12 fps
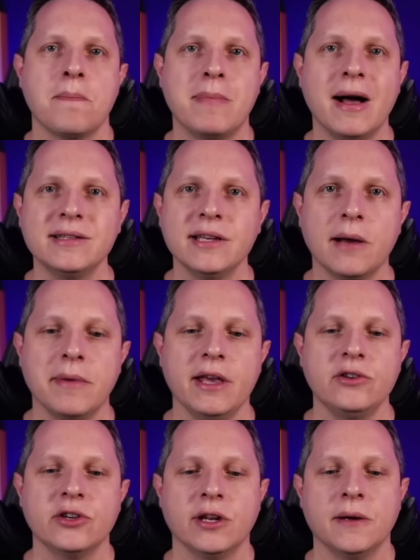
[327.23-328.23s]

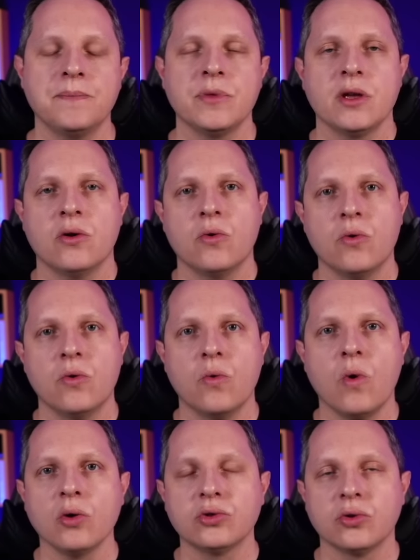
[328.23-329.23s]
Basicamente, né,
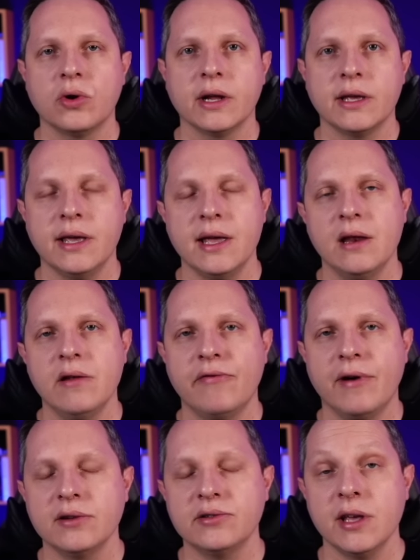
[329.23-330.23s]
o, o autor aqui ele
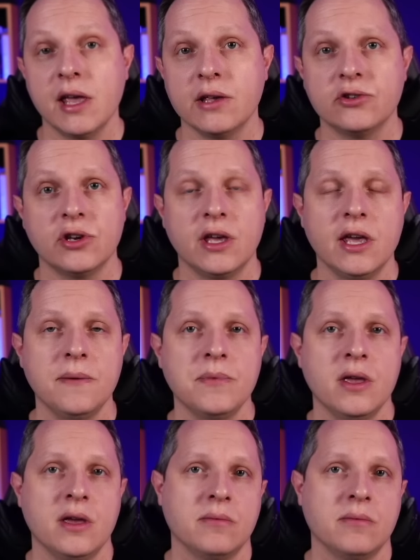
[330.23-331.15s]
fala o seguinte, que